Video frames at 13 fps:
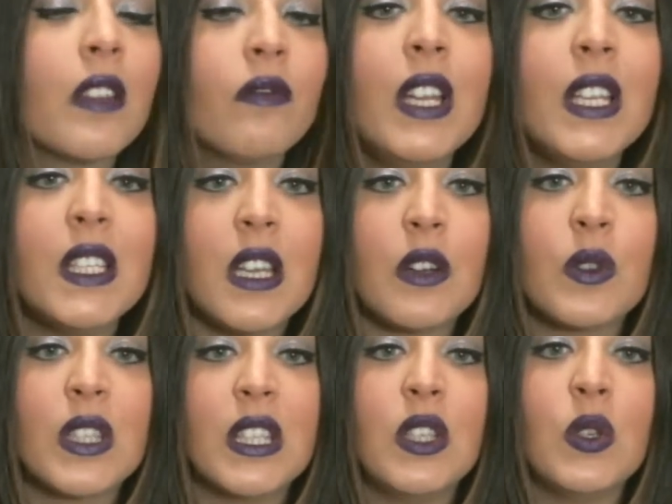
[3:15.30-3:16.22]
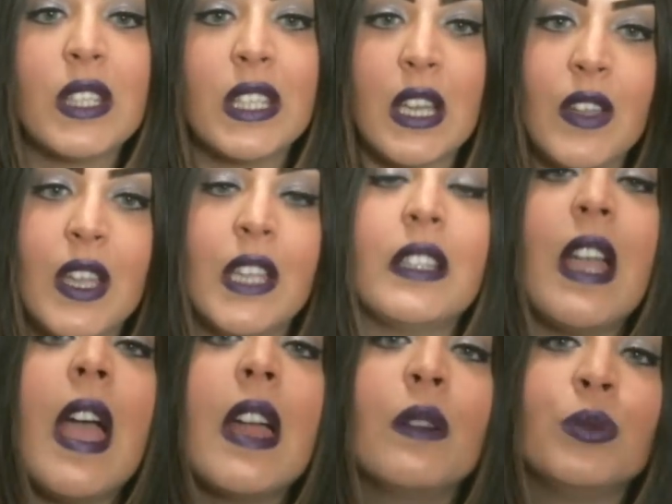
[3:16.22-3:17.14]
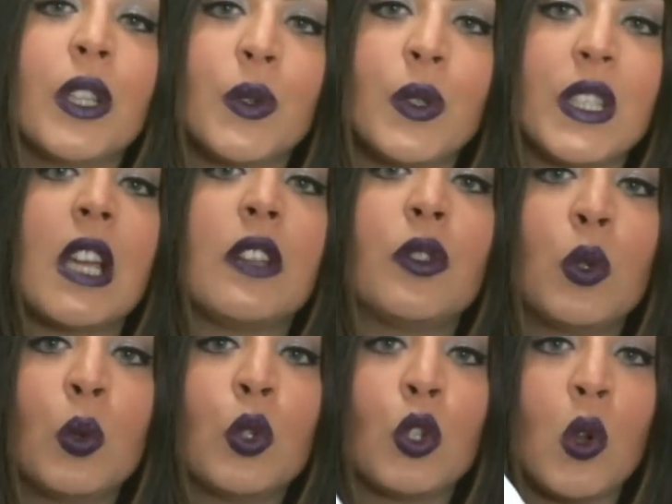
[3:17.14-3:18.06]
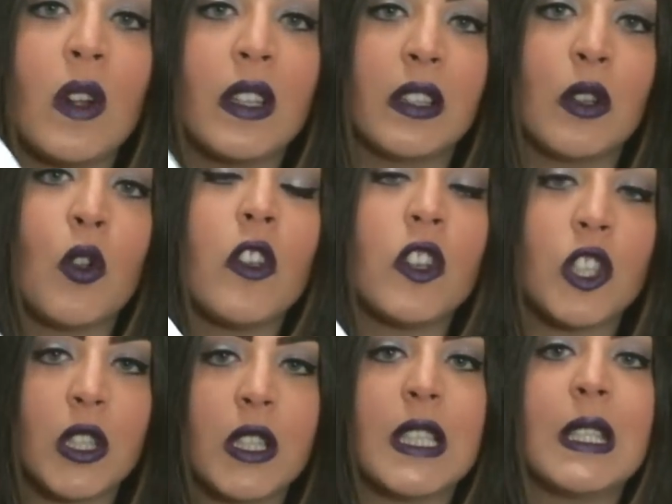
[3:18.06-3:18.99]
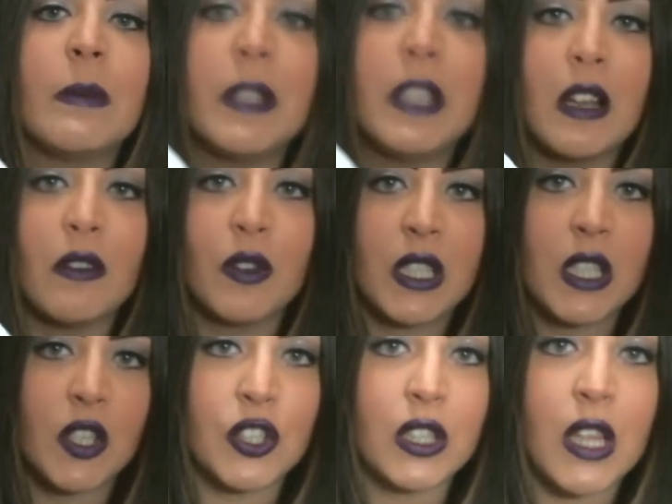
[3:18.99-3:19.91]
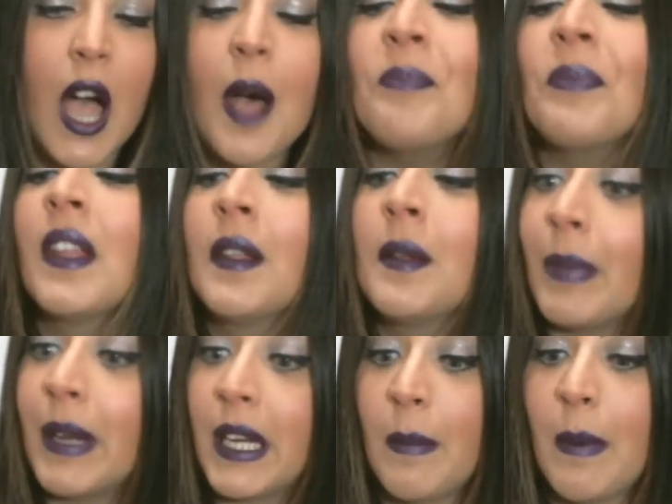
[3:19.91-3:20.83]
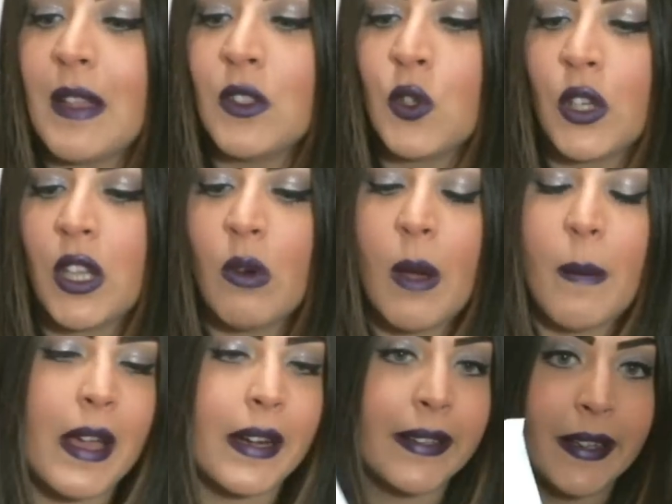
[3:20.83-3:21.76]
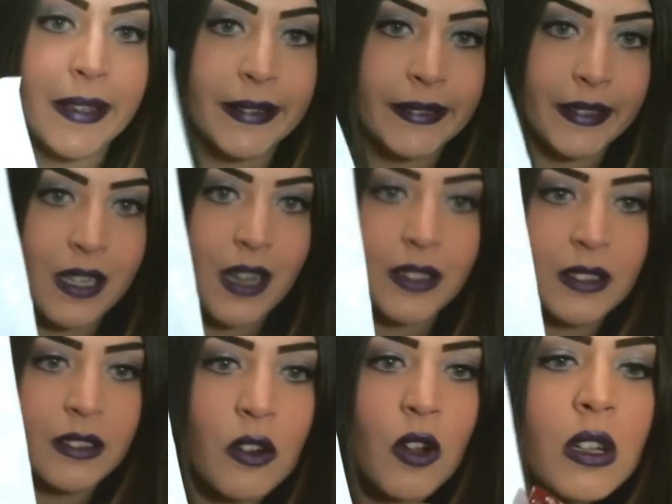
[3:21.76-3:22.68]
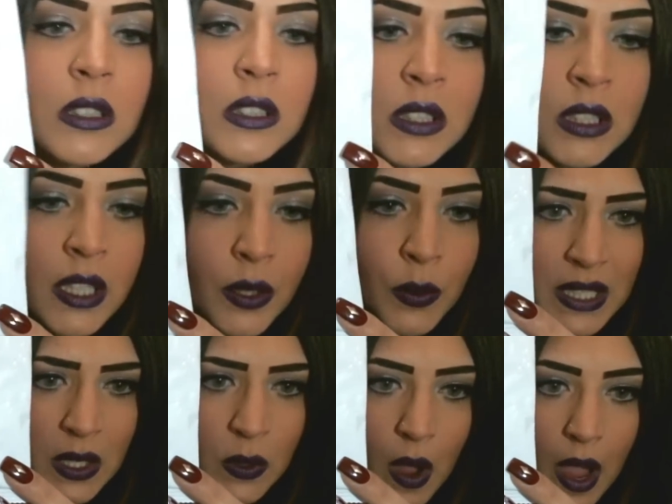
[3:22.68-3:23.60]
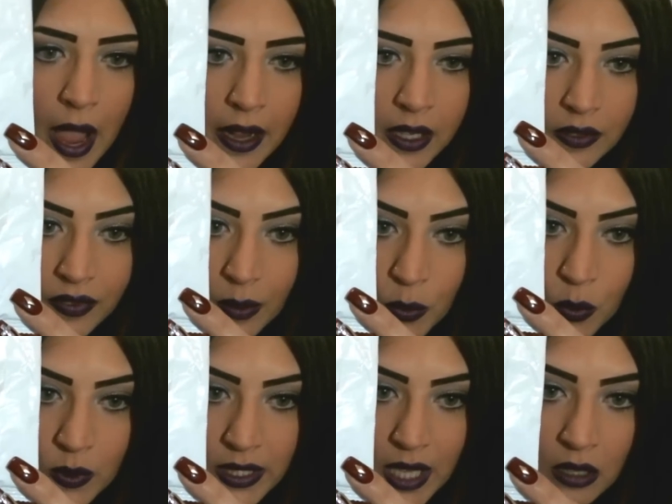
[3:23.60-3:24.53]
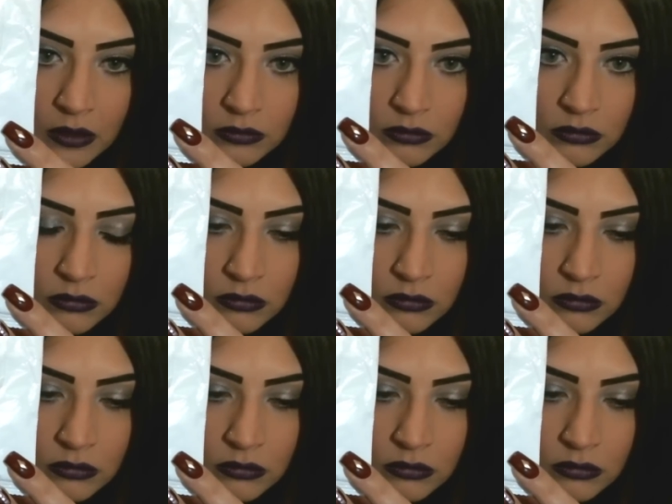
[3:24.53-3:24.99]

ve li straconsiglio se avete un negozietto tutto 99 centesimi nella vostra città perché penso che è una marca che trattano questa qua è anche famosa